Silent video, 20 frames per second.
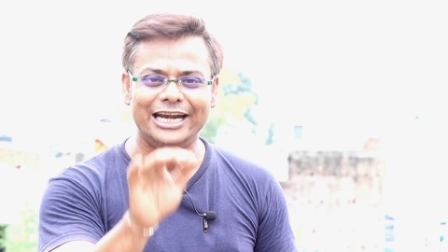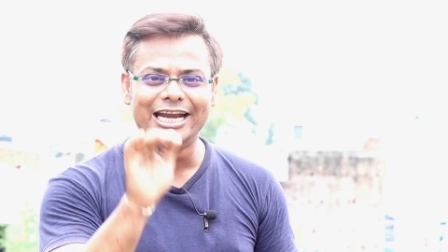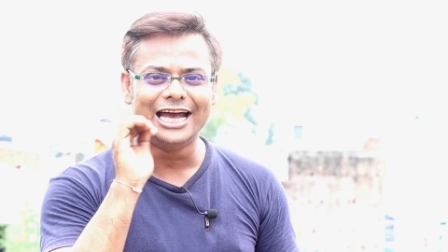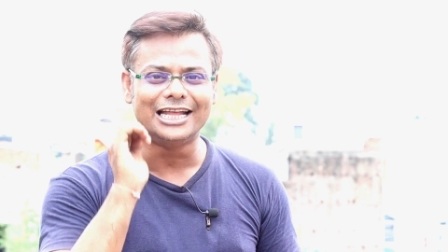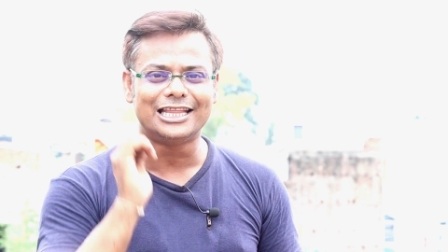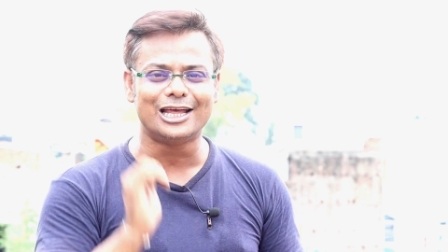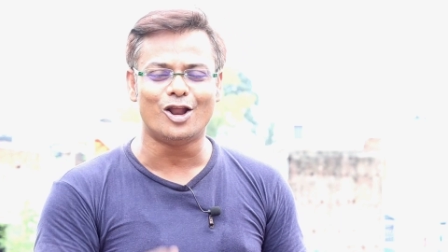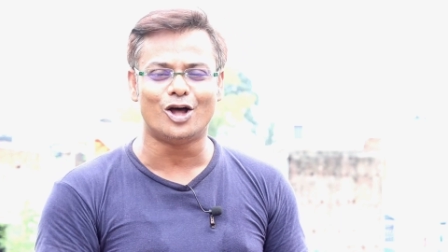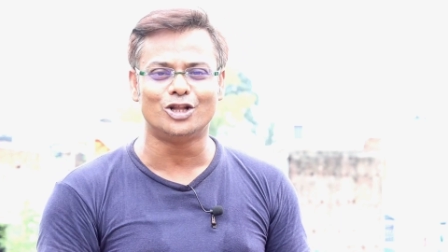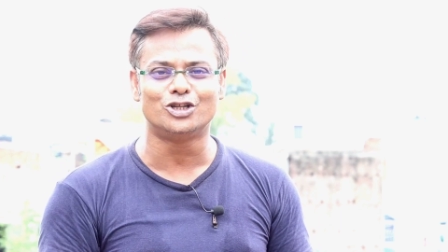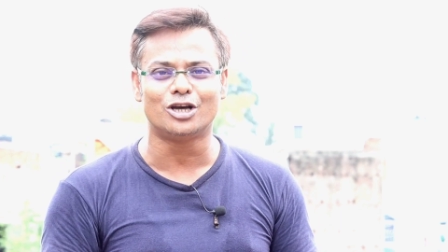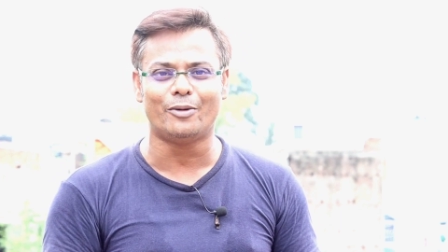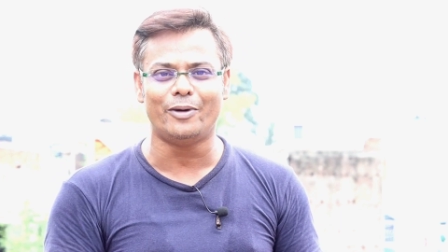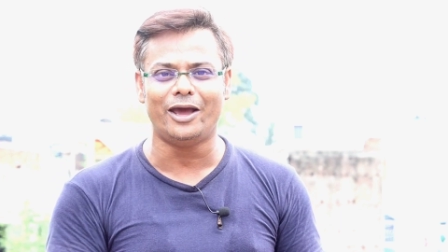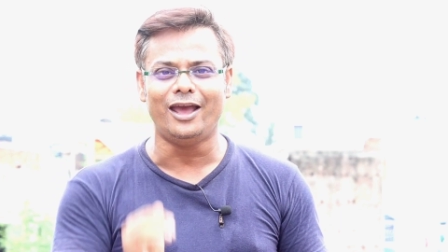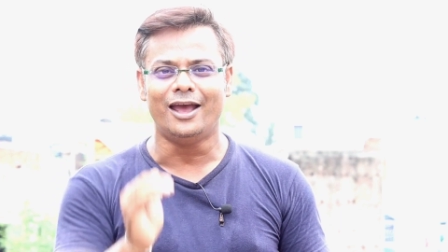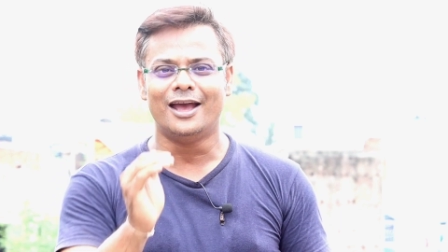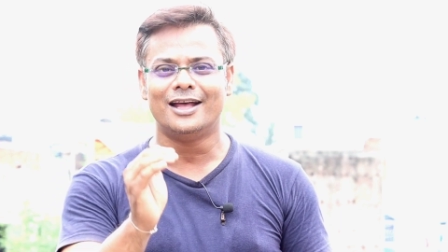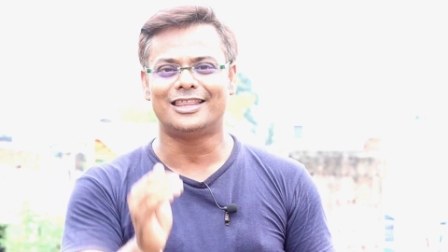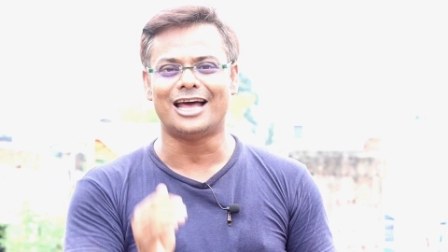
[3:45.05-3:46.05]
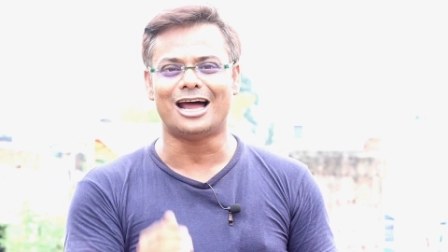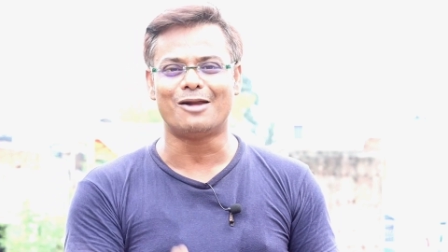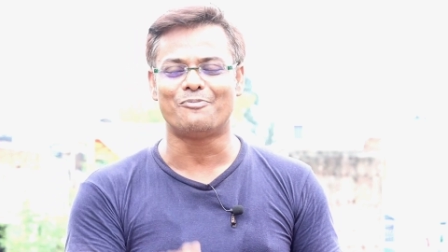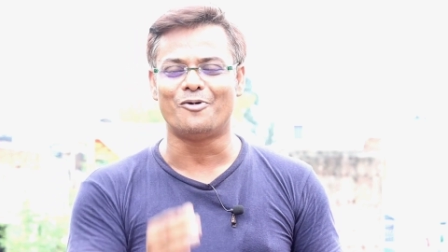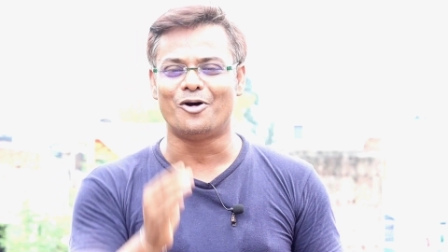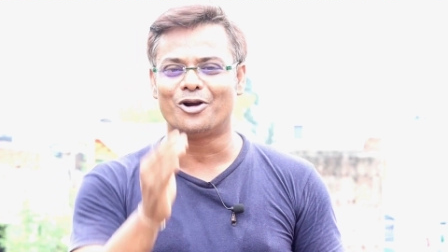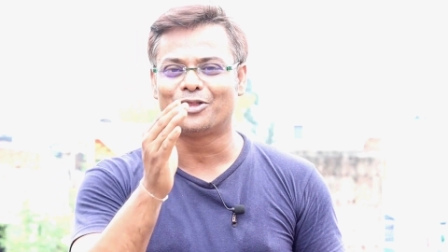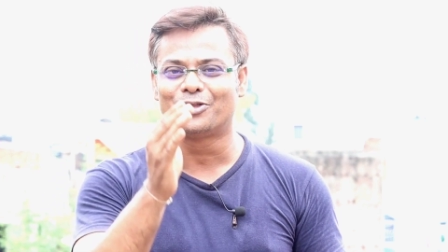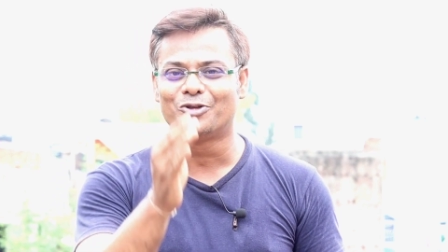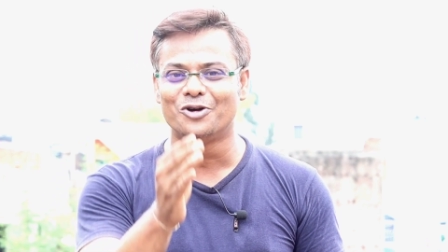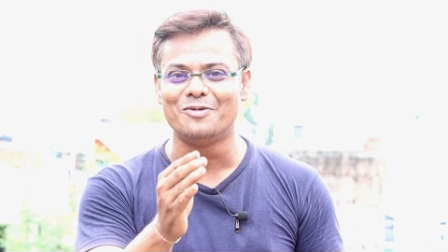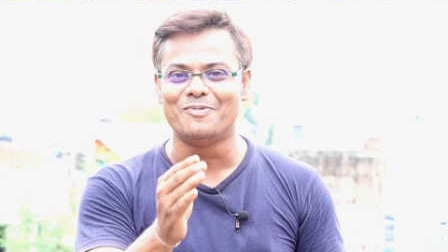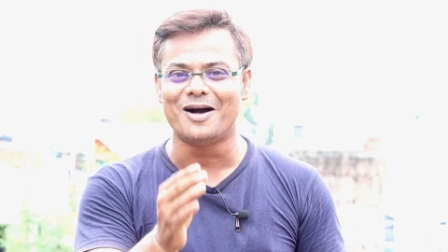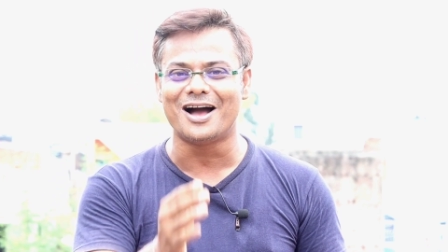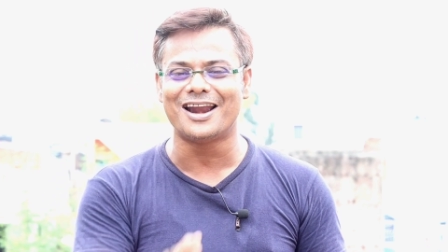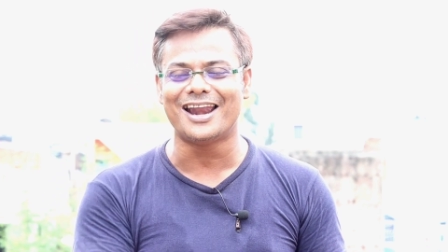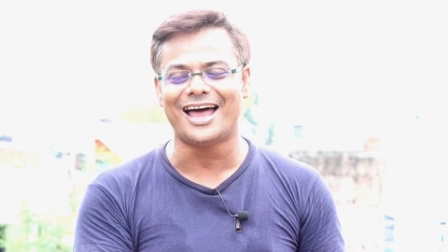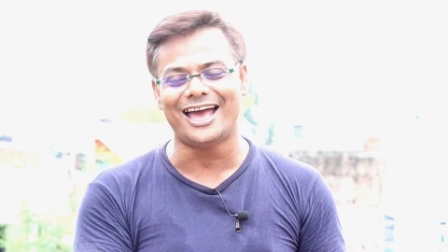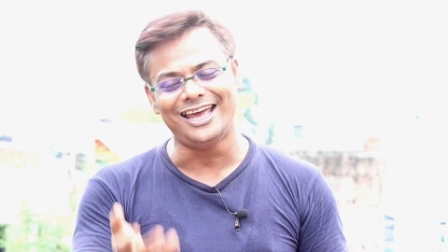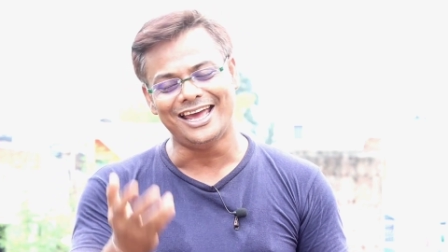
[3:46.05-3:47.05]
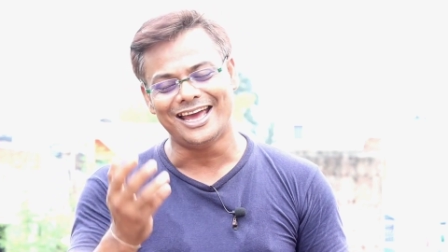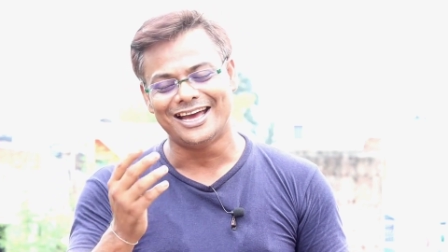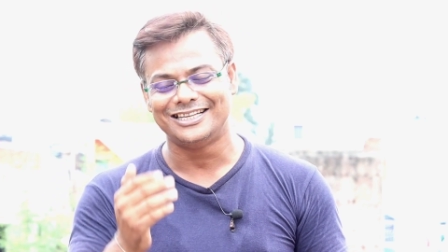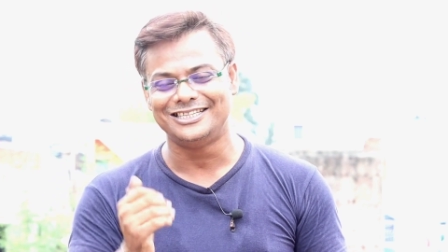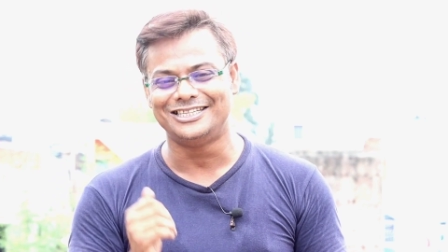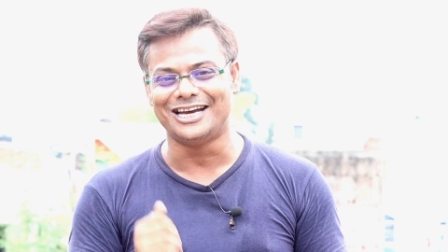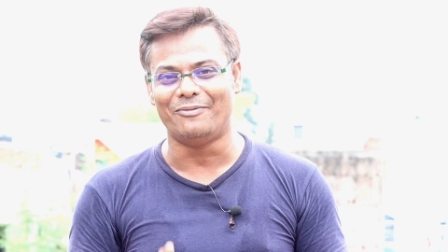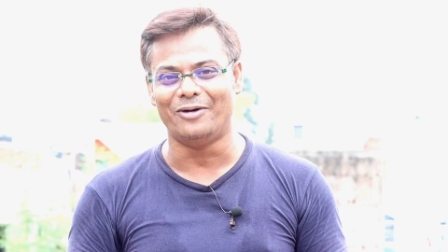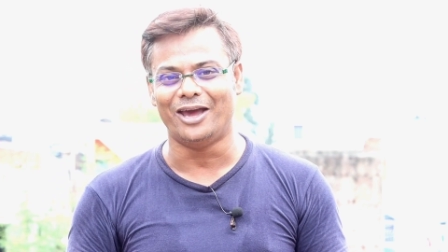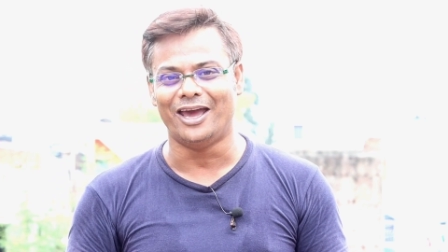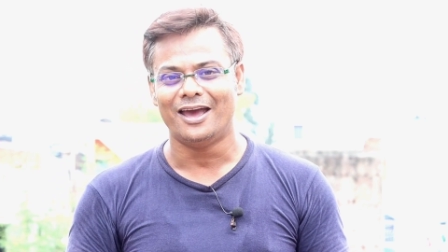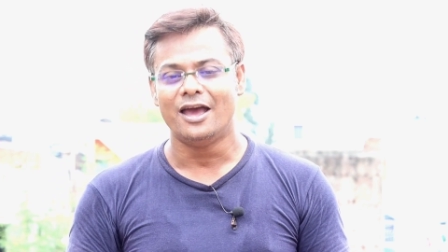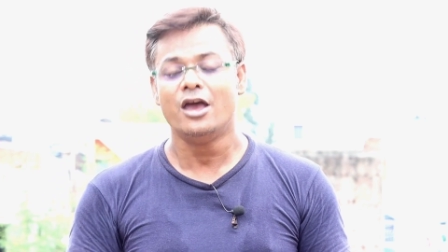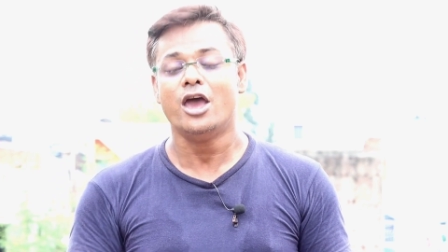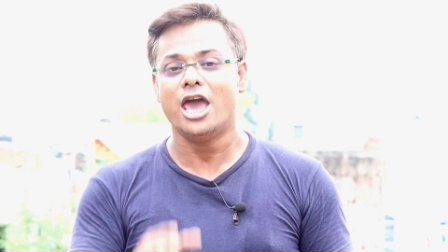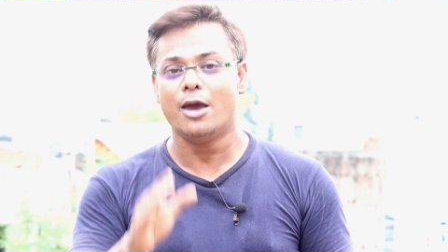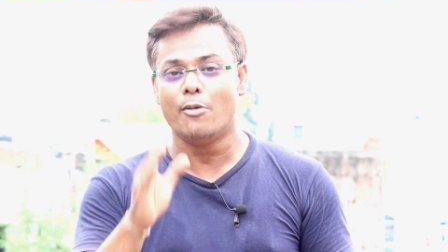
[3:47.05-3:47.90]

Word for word: ইন্ডিয়াতে লঞ্চ হবে তারপর দুই বাংলায় যাবে